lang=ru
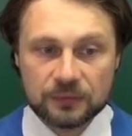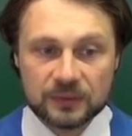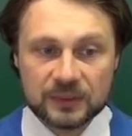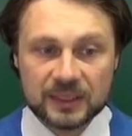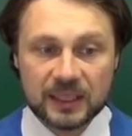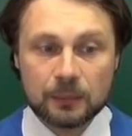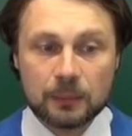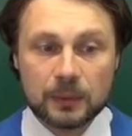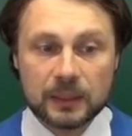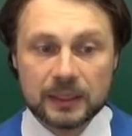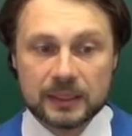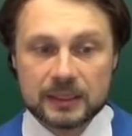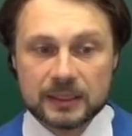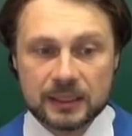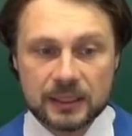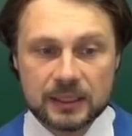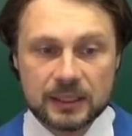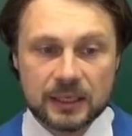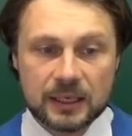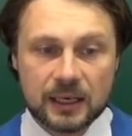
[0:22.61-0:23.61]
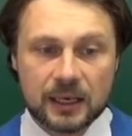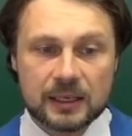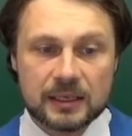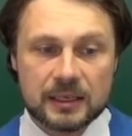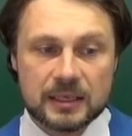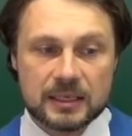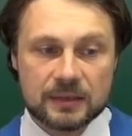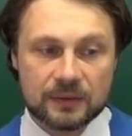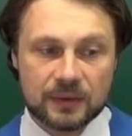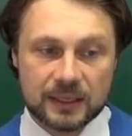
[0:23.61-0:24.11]
в таблице никак
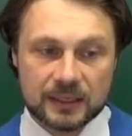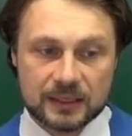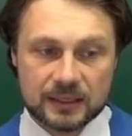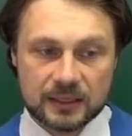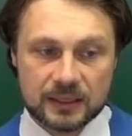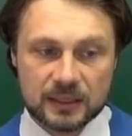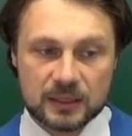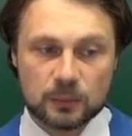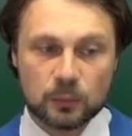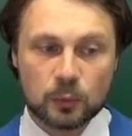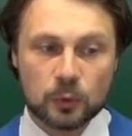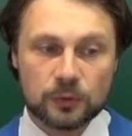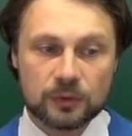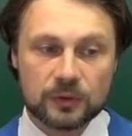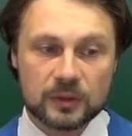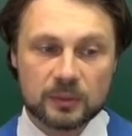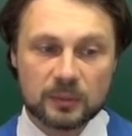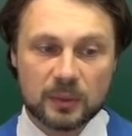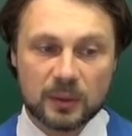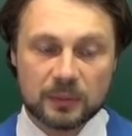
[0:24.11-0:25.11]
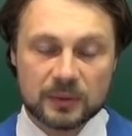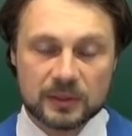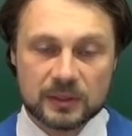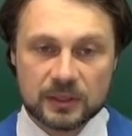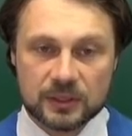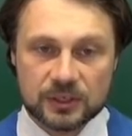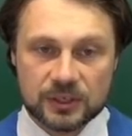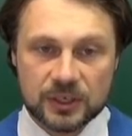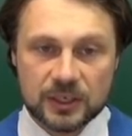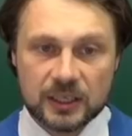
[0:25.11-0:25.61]
не связана с буквенными
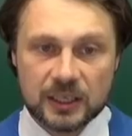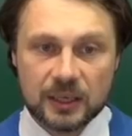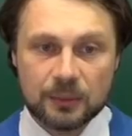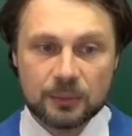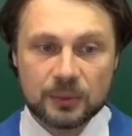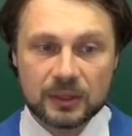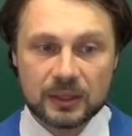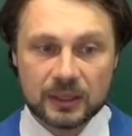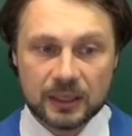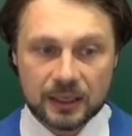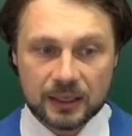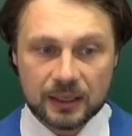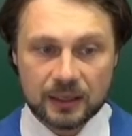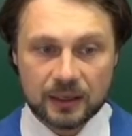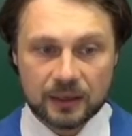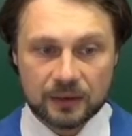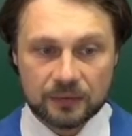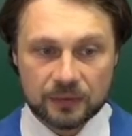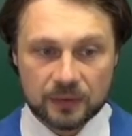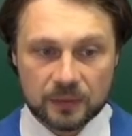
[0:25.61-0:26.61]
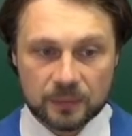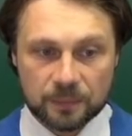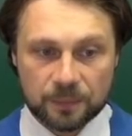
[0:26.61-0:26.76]
обозначениями на графе.